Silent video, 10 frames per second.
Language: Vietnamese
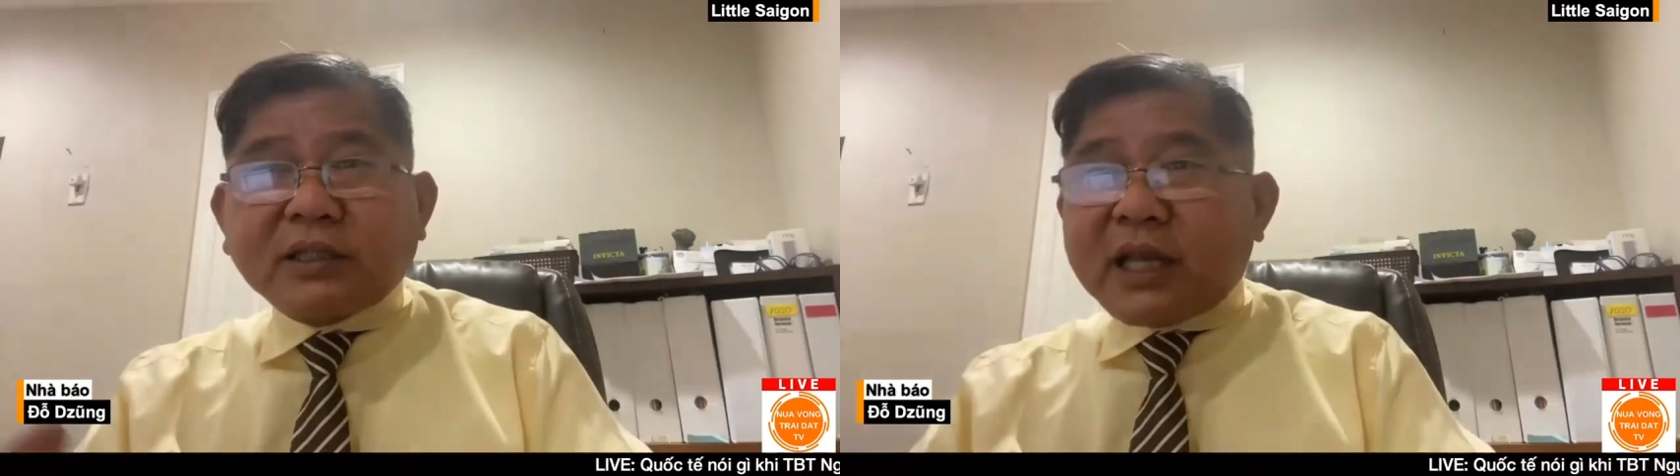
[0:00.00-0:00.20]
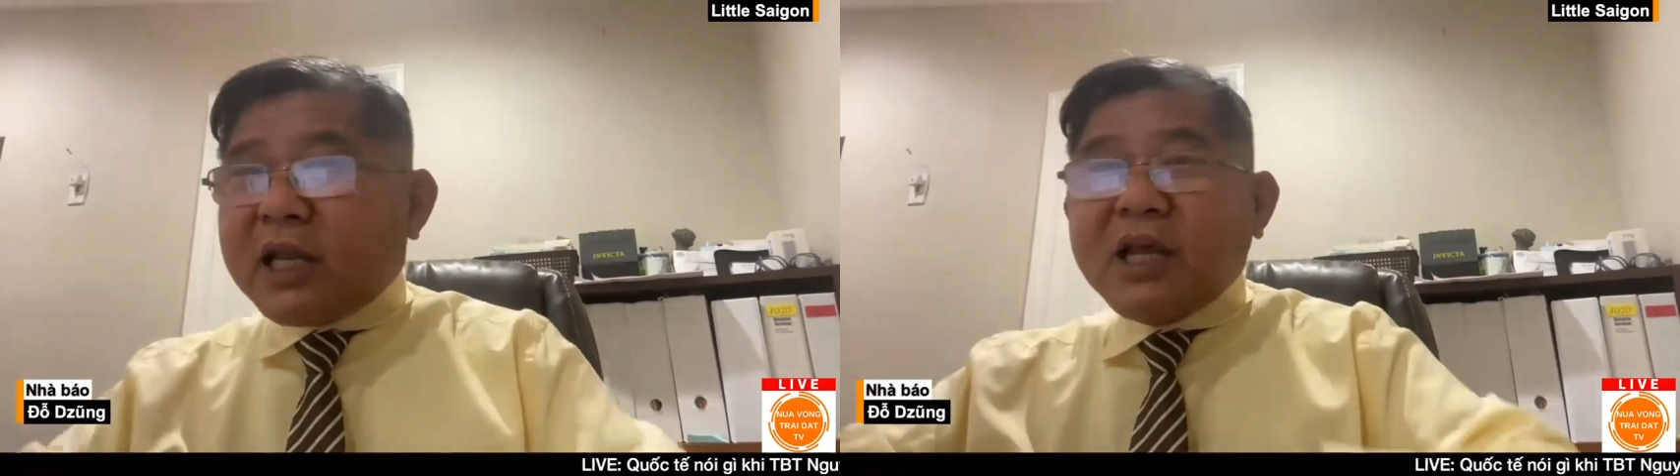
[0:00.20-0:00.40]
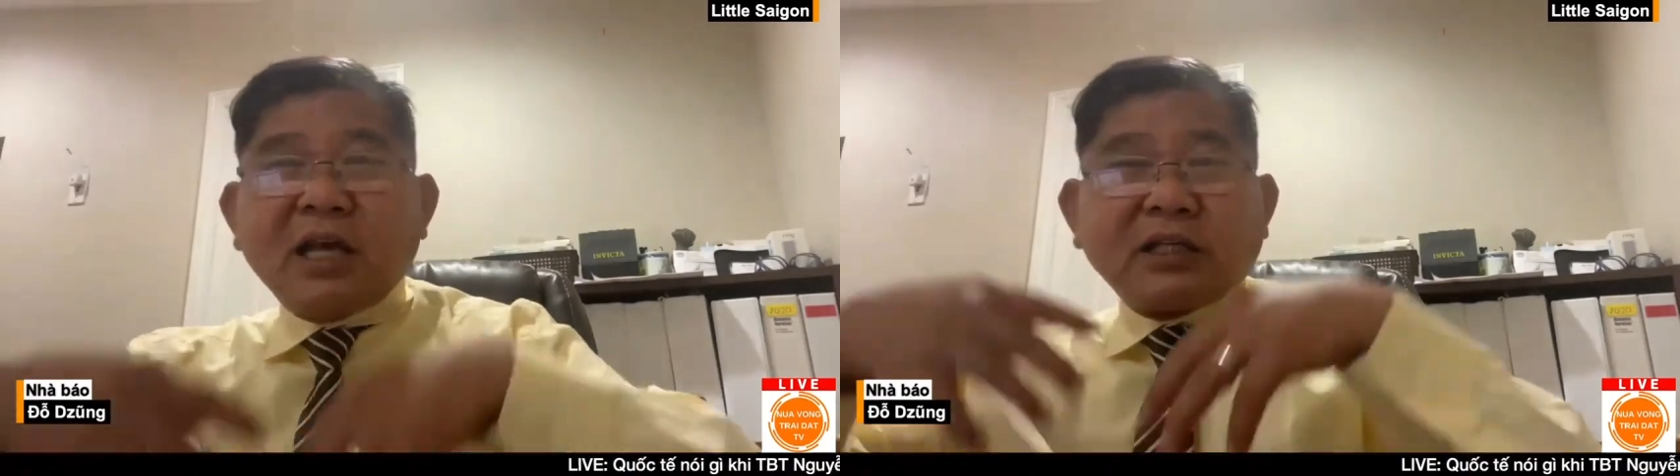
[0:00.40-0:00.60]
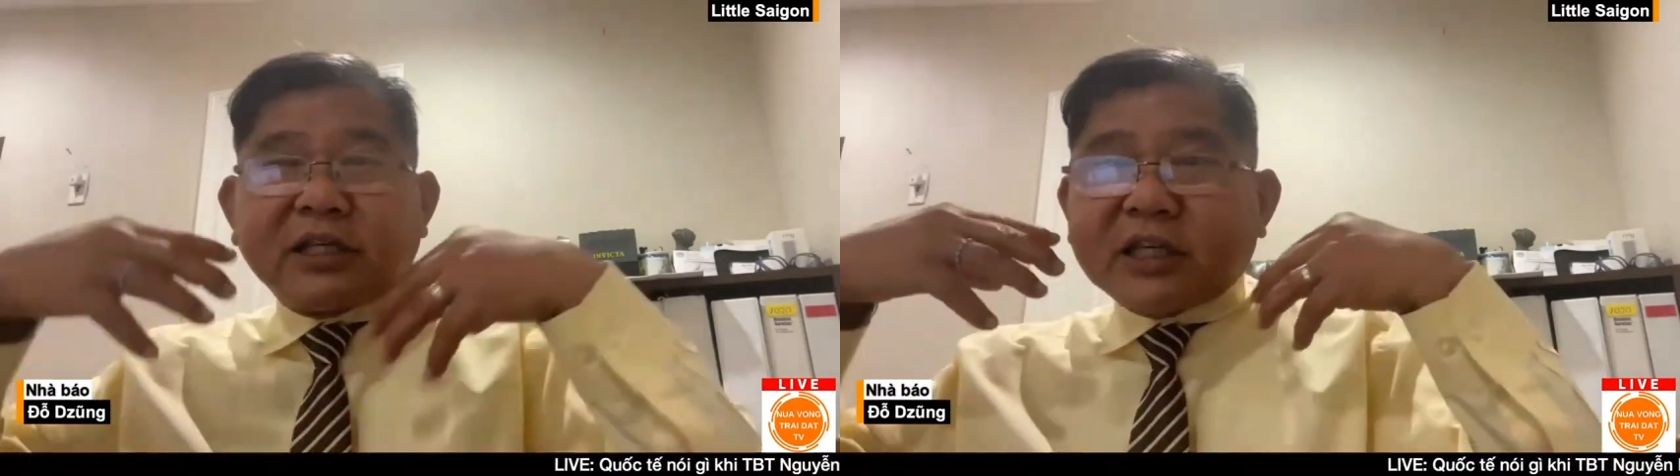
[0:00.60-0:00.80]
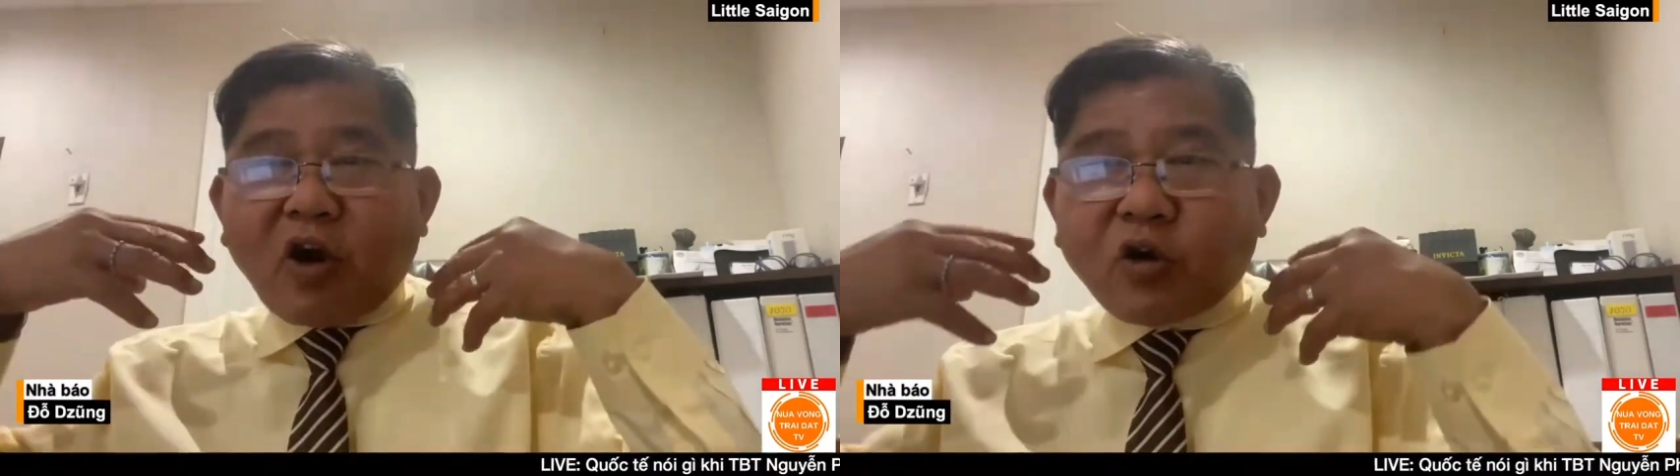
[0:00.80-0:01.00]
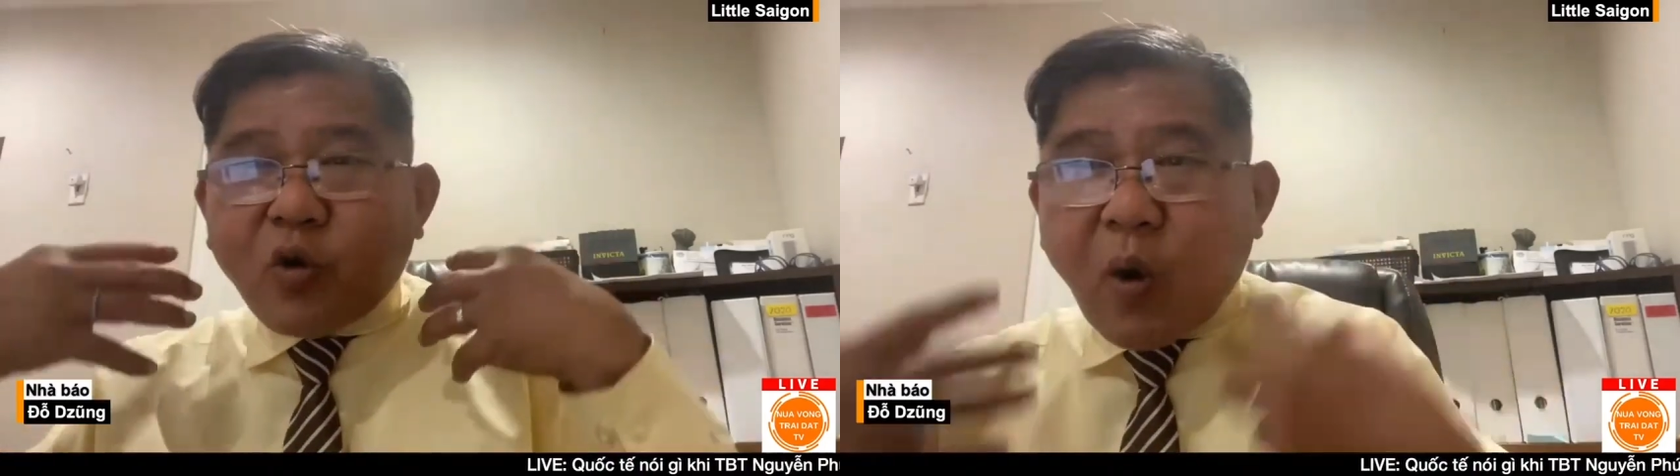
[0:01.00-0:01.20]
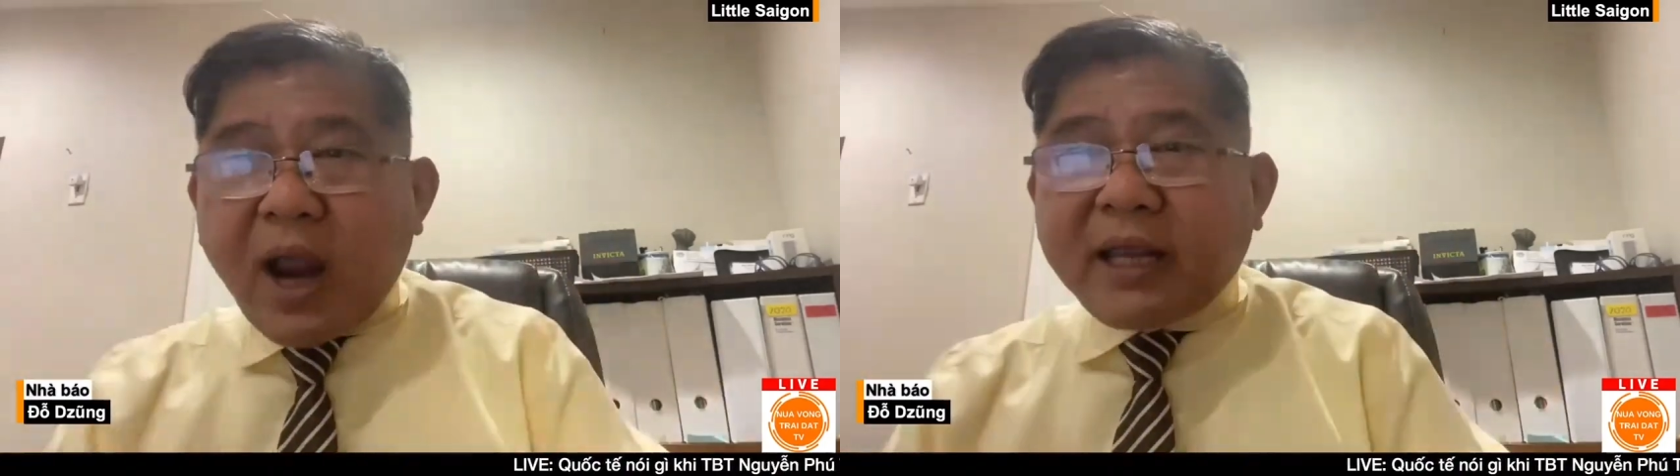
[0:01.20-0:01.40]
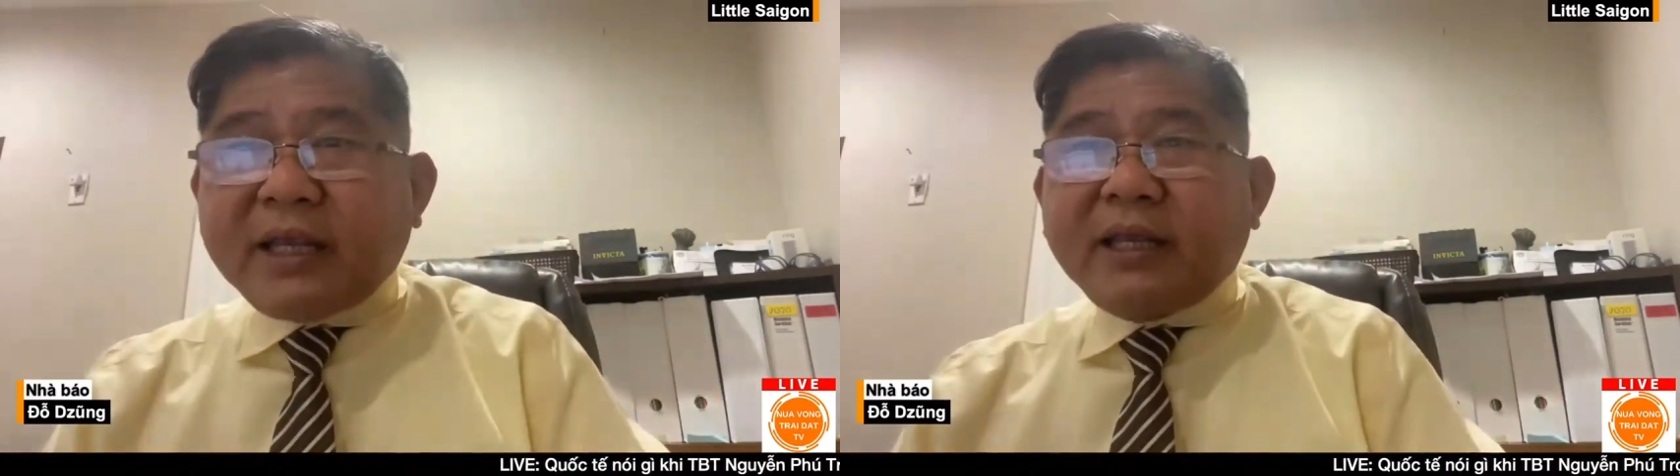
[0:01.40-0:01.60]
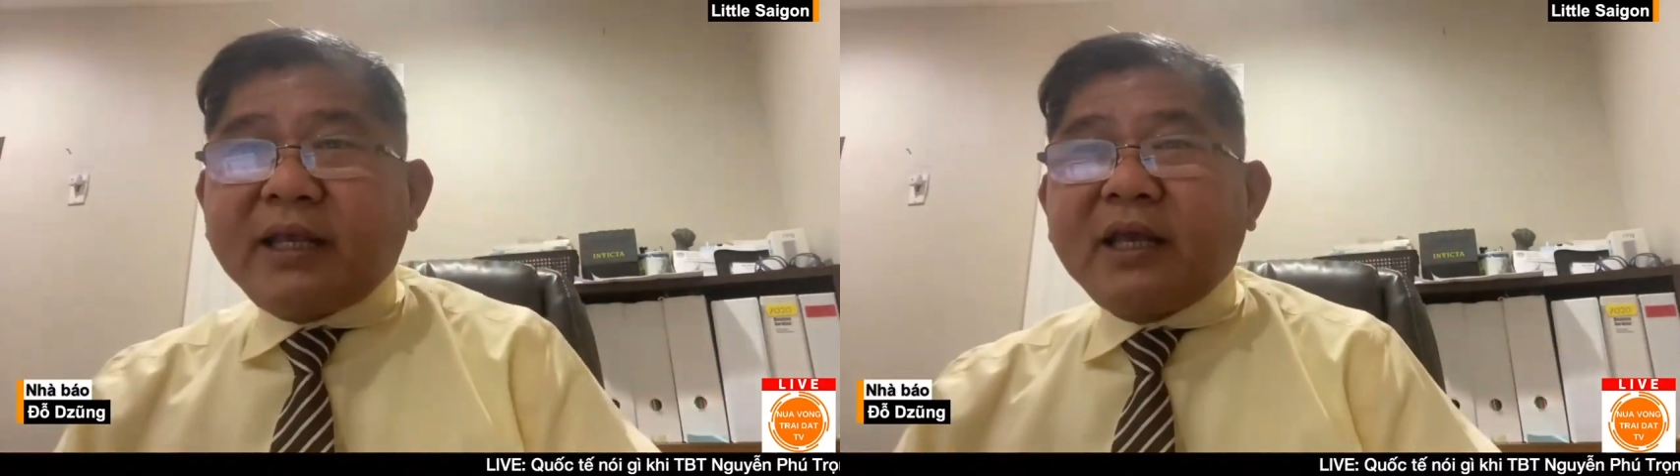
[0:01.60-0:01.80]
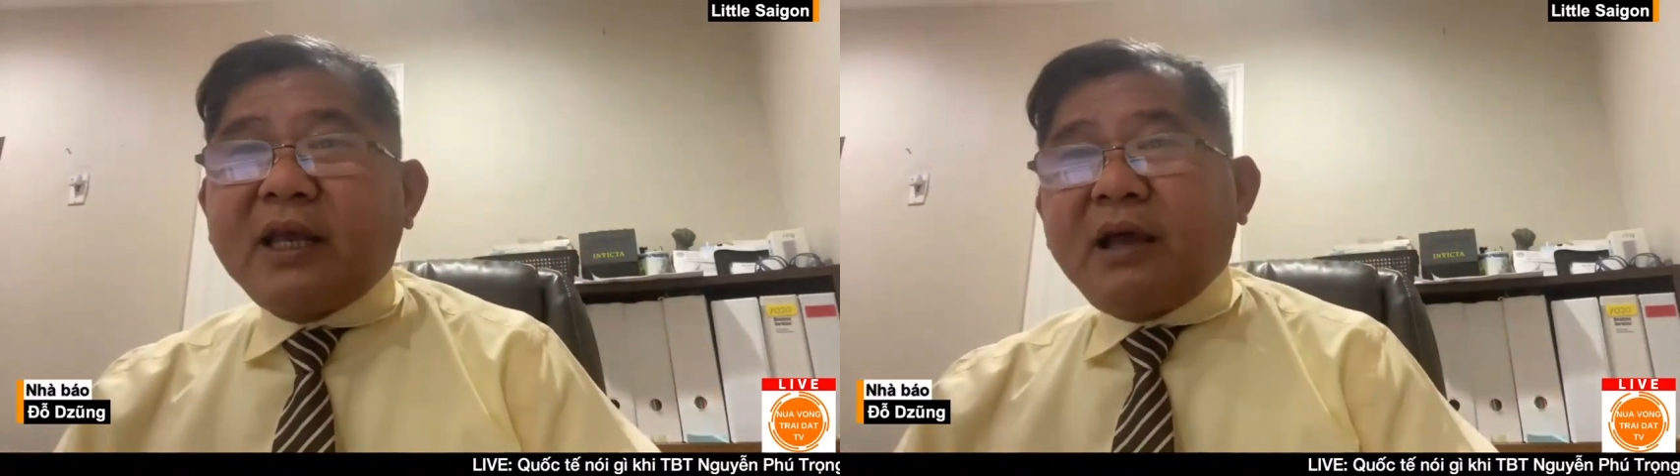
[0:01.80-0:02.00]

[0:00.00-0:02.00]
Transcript: cơ chế sẽ sẽ còn hoài